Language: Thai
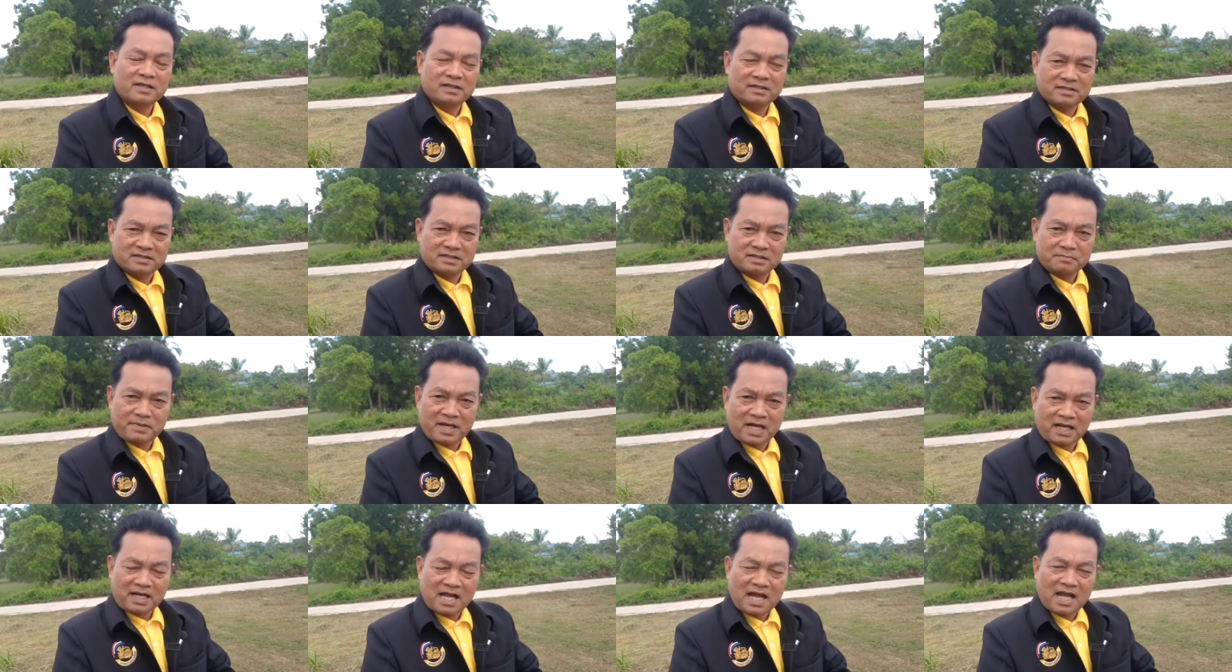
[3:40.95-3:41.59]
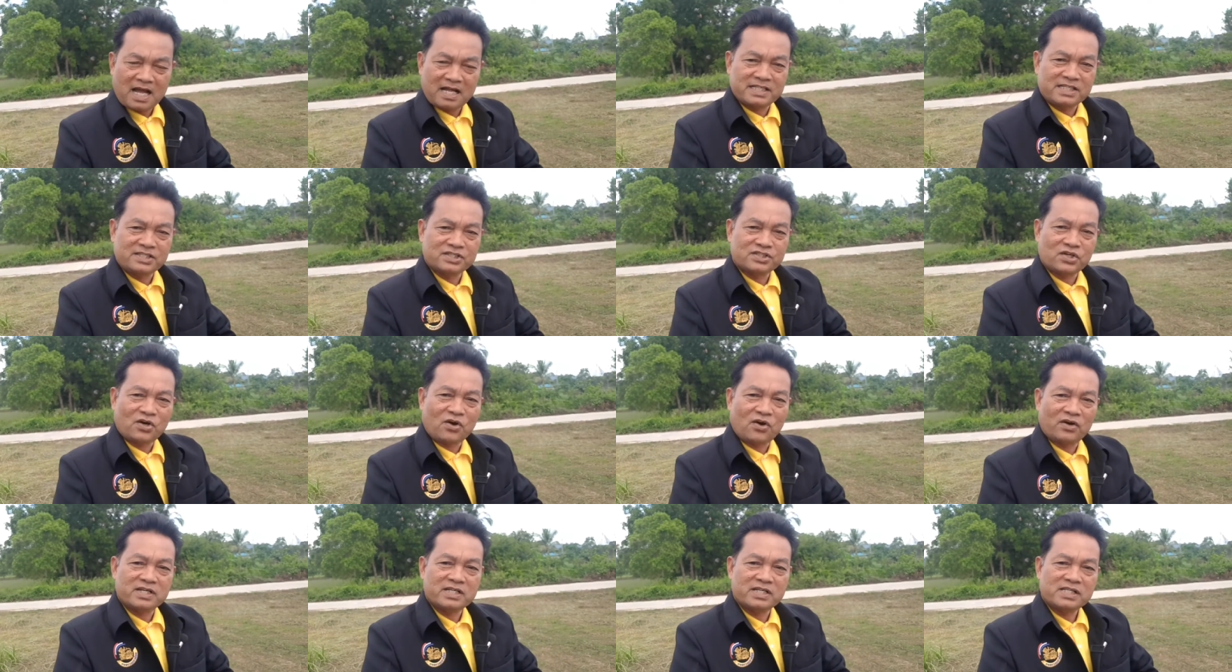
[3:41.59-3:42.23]
ถือปากกาดินส
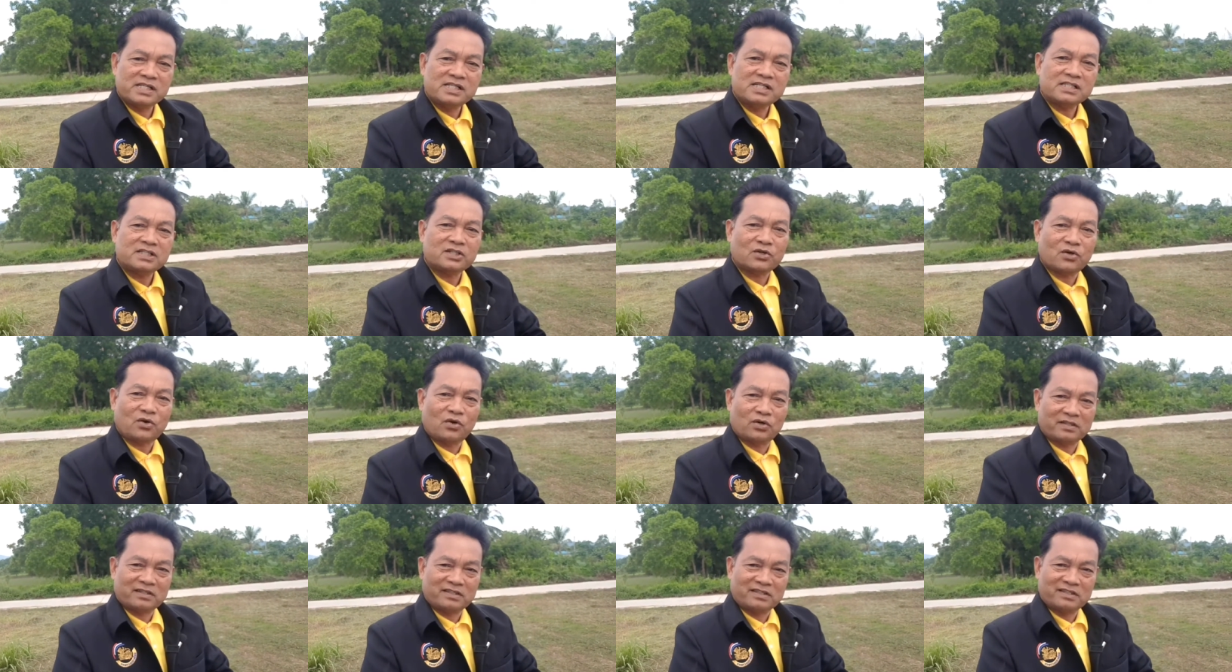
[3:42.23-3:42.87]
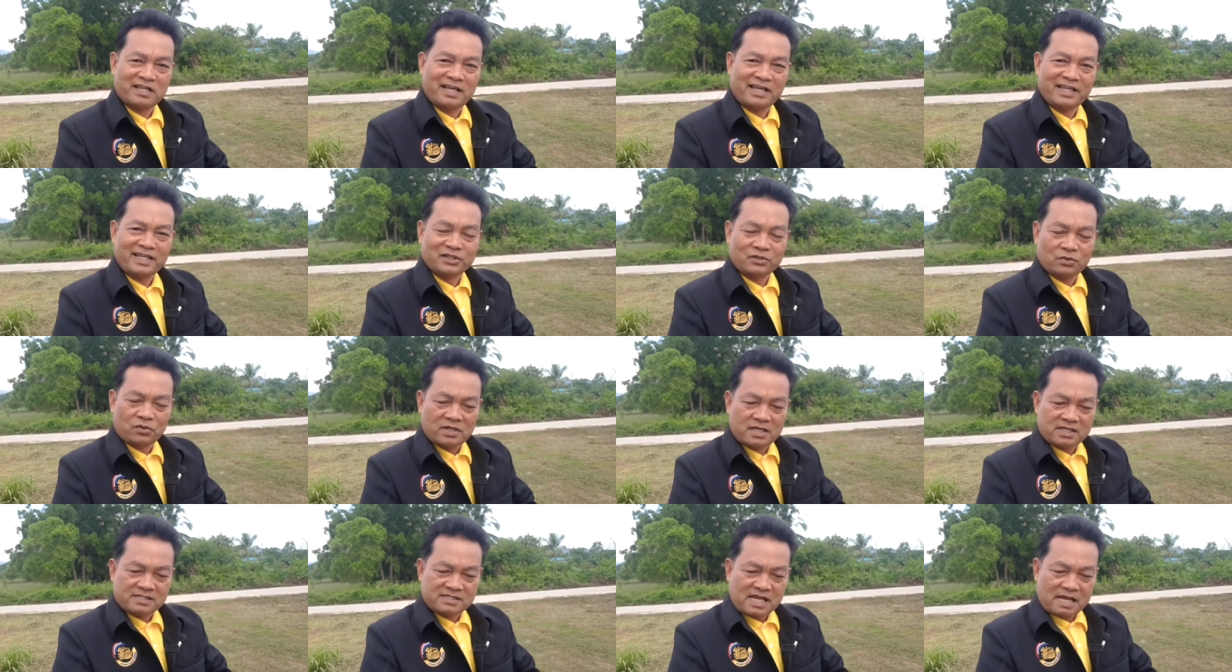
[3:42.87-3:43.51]
อหรือกดในโท
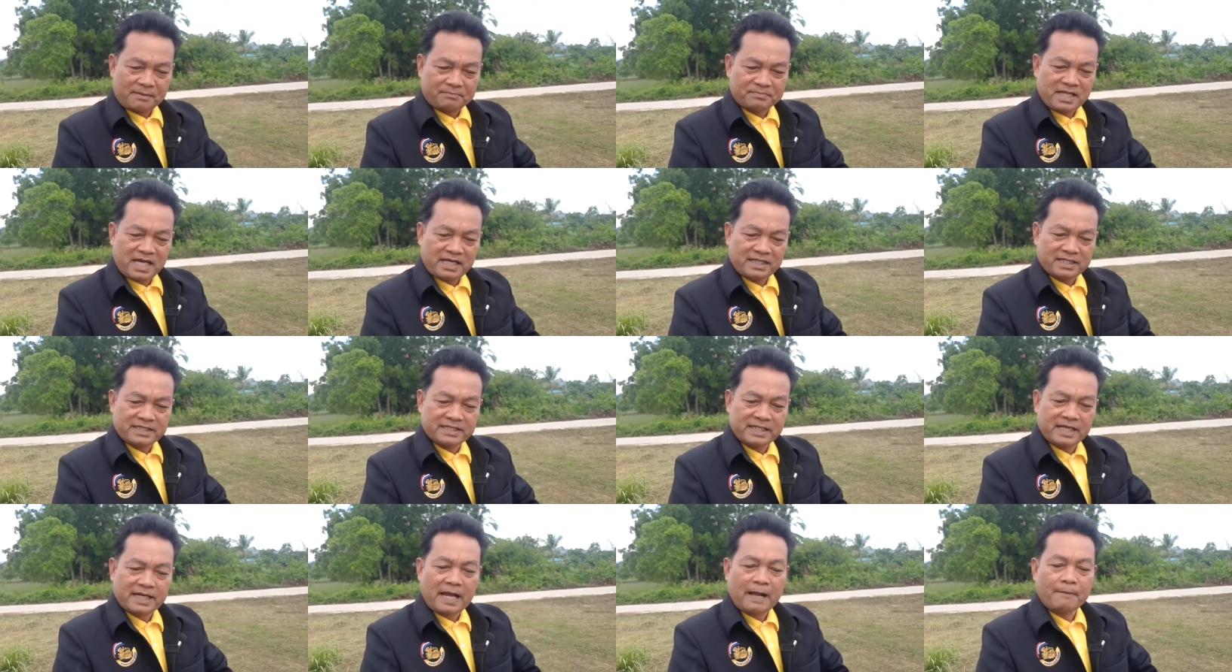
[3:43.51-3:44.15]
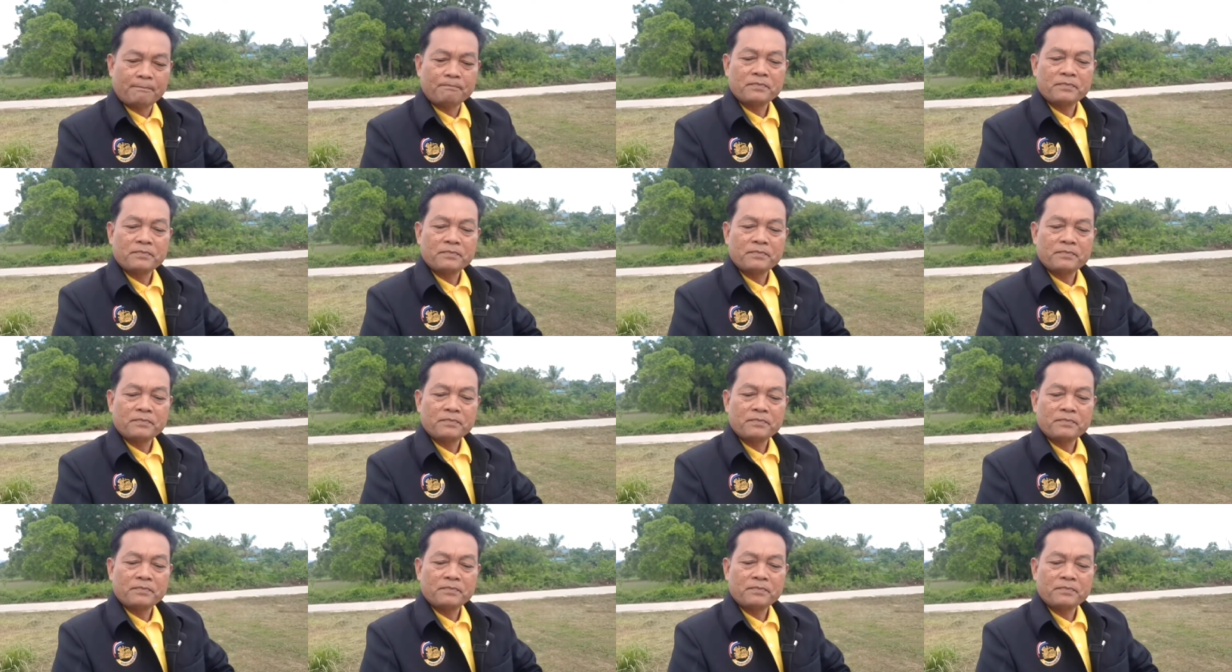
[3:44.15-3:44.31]
รศัพท์ได้เลยนะครับ